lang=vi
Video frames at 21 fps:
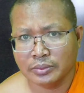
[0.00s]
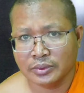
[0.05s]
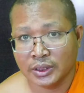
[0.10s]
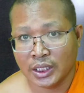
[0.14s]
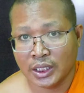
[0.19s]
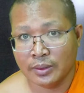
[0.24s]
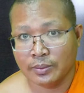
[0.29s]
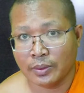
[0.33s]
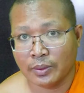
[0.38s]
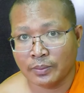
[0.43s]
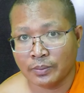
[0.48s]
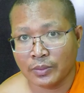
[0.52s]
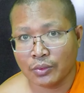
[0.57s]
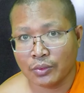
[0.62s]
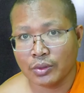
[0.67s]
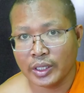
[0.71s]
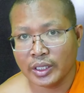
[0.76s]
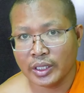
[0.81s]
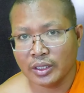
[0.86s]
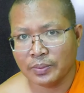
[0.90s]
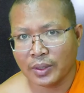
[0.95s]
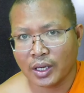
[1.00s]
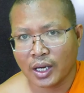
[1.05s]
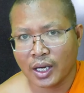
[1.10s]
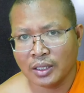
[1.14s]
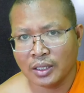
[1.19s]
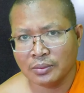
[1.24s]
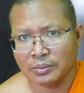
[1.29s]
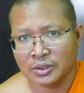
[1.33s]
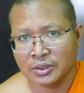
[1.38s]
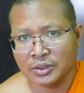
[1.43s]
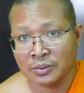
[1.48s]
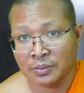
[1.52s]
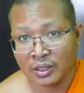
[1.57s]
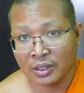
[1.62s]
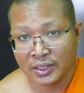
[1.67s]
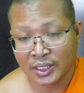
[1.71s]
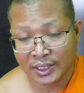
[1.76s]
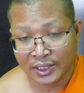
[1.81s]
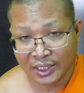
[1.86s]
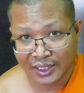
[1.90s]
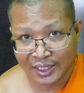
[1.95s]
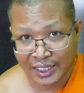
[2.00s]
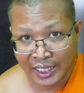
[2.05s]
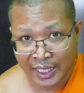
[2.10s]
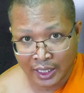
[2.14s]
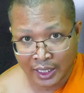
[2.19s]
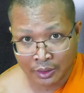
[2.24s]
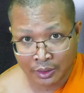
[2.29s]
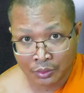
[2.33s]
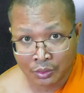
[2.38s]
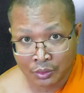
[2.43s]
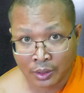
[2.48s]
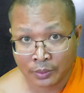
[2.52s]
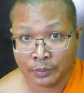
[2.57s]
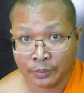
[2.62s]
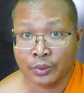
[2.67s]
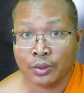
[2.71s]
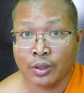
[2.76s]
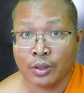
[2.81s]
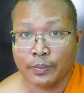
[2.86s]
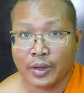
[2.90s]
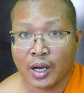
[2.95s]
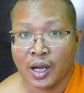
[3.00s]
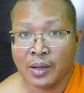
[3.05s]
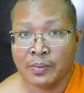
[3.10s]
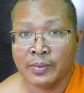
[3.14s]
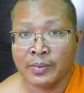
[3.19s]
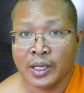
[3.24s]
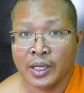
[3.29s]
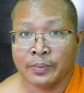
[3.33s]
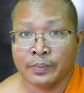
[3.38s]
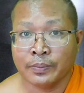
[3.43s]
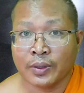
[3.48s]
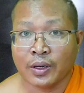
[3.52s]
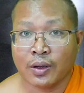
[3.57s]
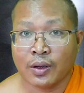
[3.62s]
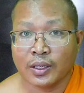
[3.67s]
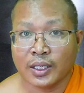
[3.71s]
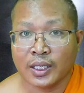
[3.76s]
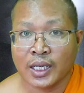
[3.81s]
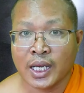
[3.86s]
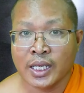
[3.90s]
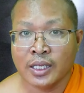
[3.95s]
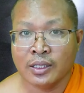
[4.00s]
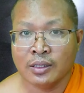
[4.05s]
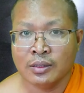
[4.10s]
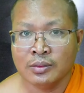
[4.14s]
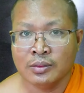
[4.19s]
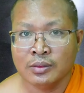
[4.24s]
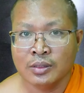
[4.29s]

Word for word: ti và mũi bóng chúng ta tạt thá cuột pro bóng miền pro cái đấy